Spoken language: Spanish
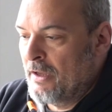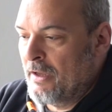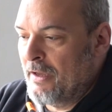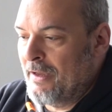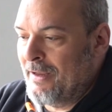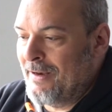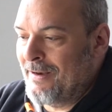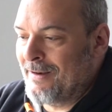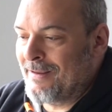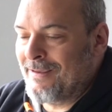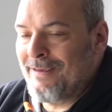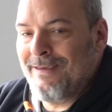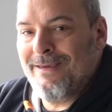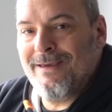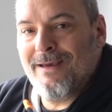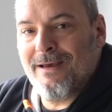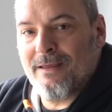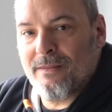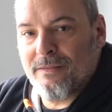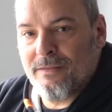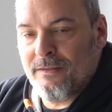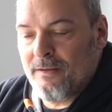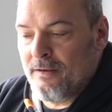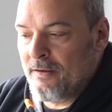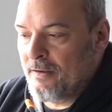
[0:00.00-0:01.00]
el
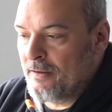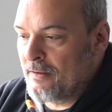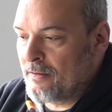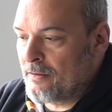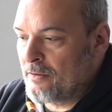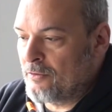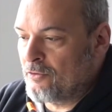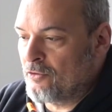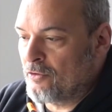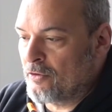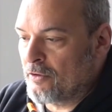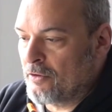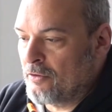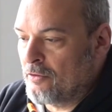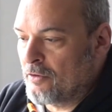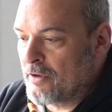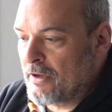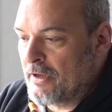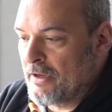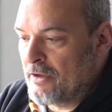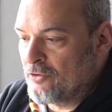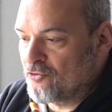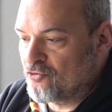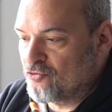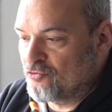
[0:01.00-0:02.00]
Kia Ceed yo creo
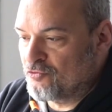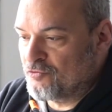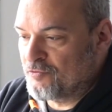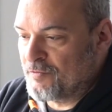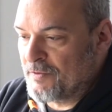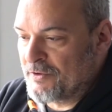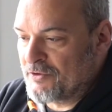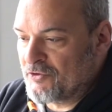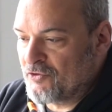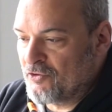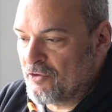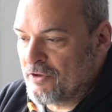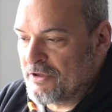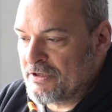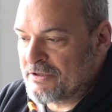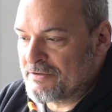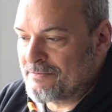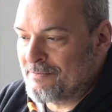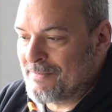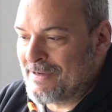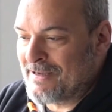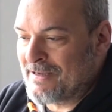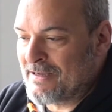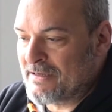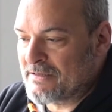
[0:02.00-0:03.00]
que en sus versiones
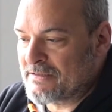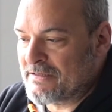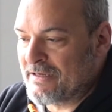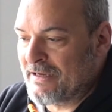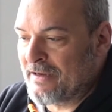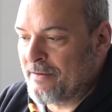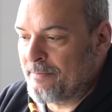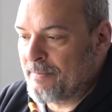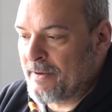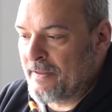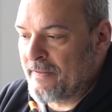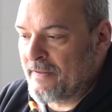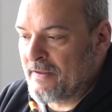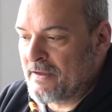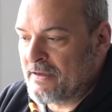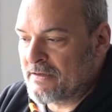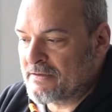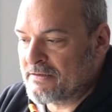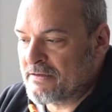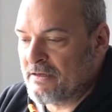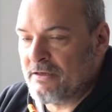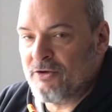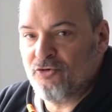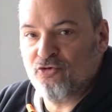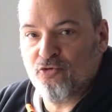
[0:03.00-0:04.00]
más
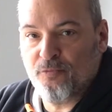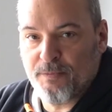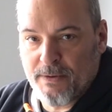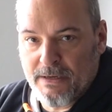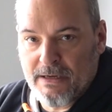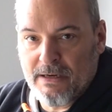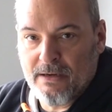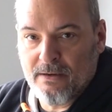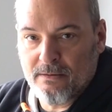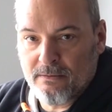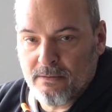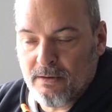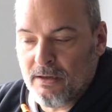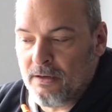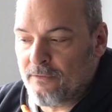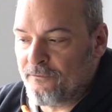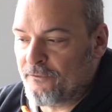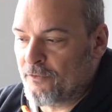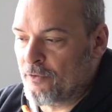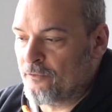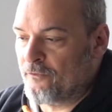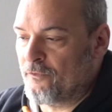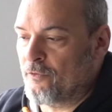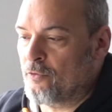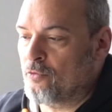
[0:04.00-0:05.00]
equipadas se supera al
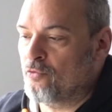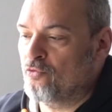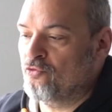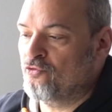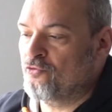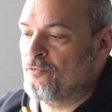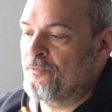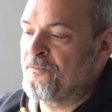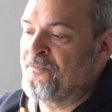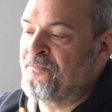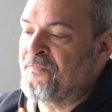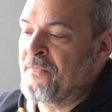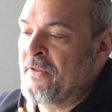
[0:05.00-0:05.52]
Ford Focus